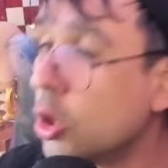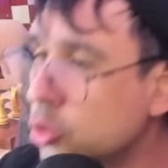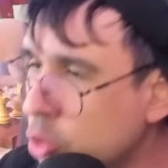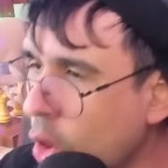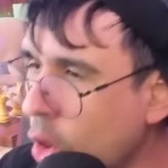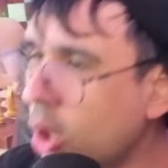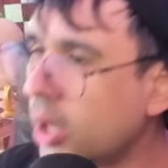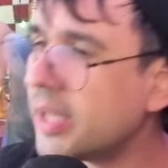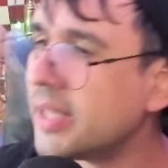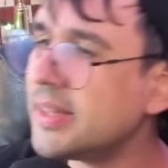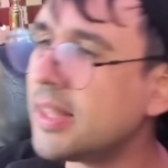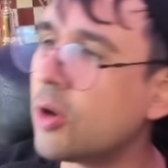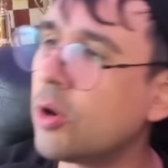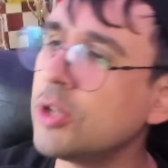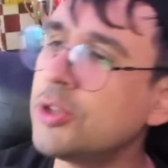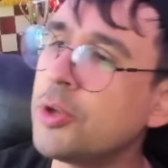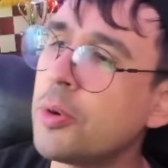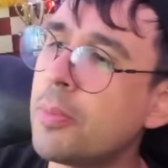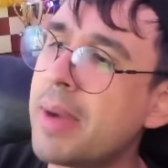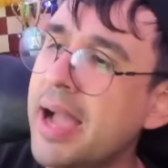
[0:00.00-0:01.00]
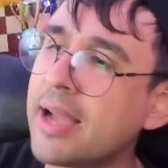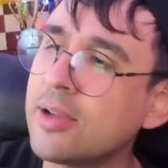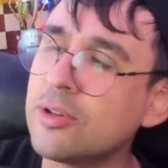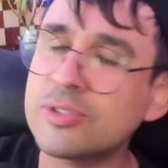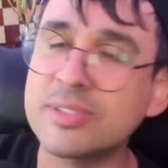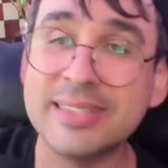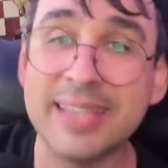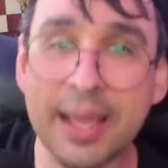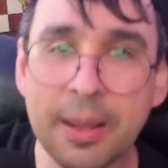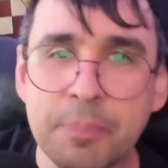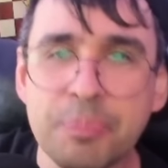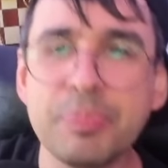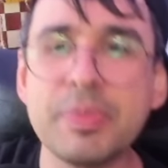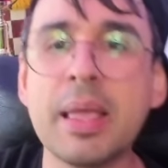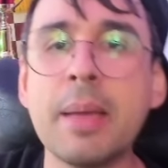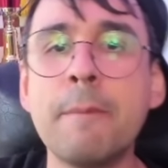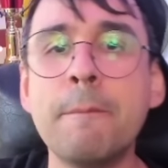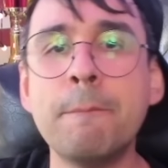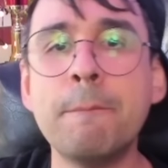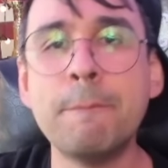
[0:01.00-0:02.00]
Torre D8 e o Magnus quer
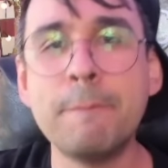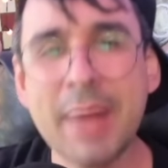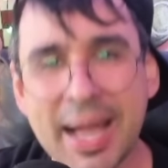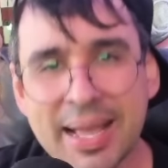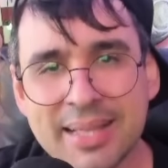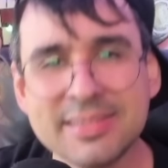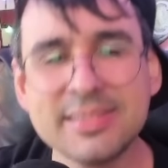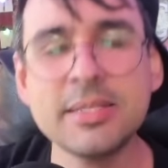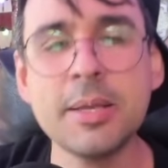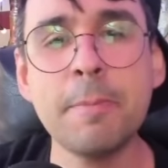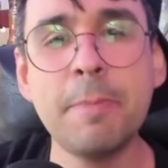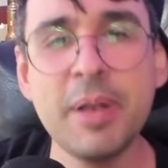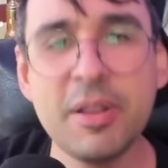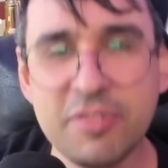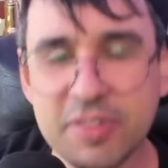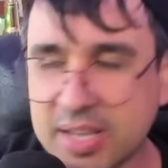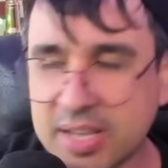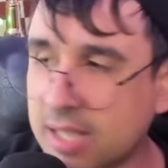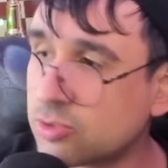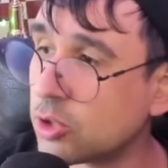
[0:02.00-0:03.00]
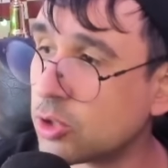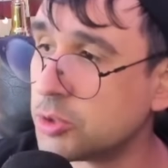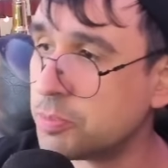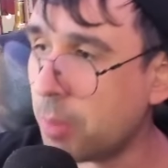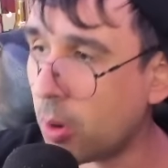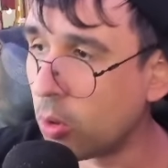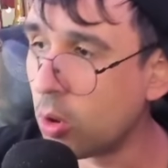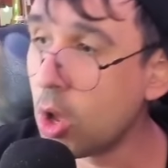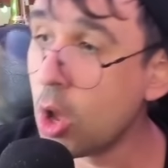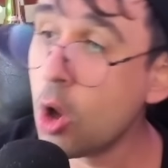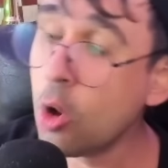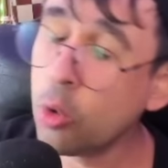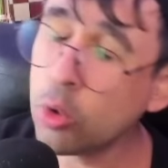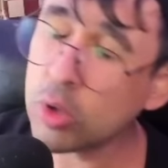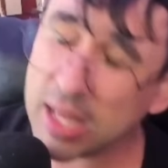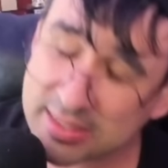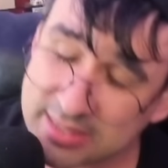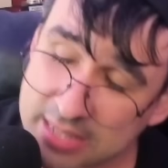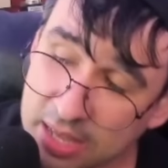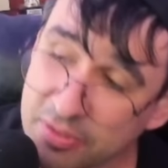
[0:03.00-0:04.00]
mais simplificações. Bom, o
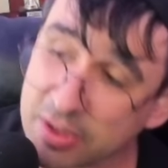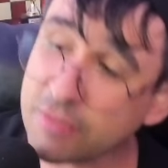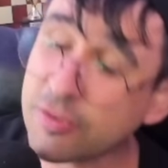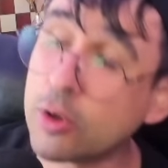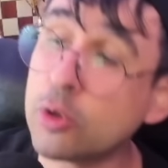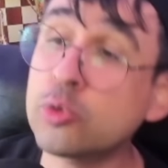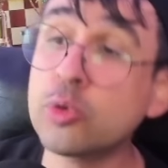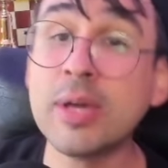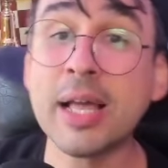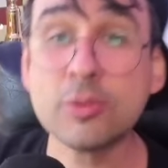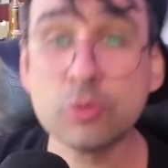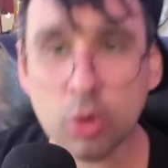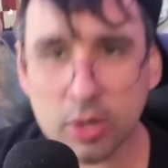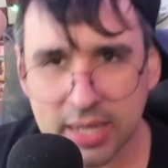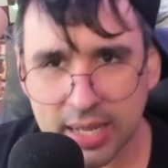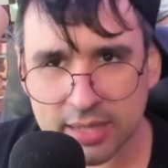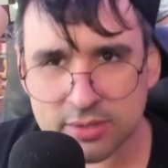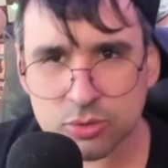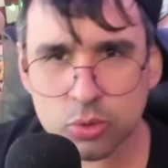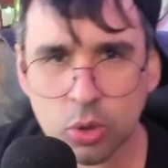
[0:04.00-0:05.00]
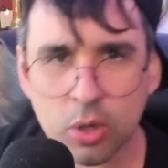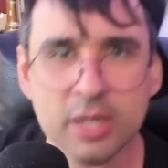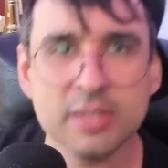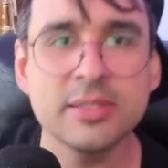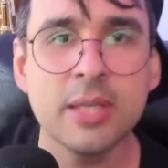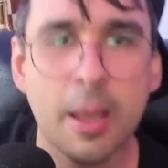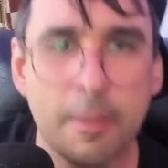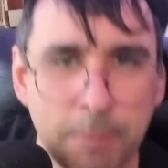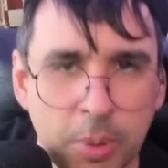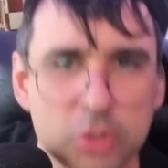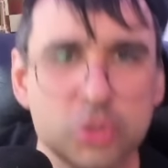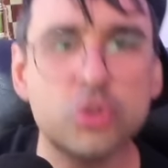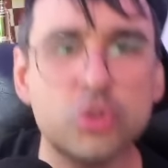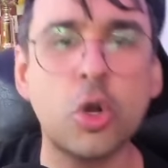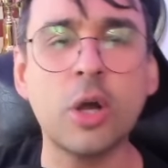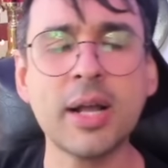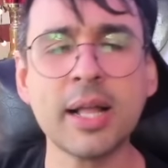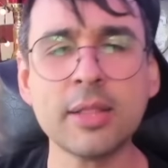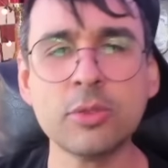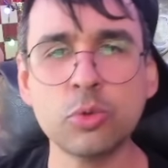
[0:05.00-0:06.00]
Lazavik falou, tu quer trocar as torres? Pois
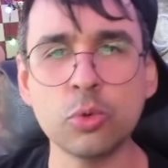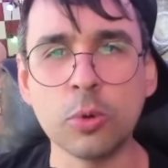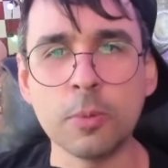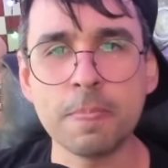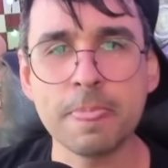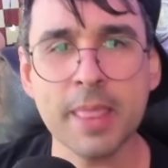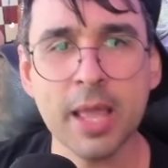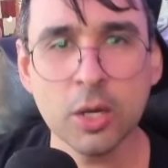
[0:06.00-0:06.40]
troca tu.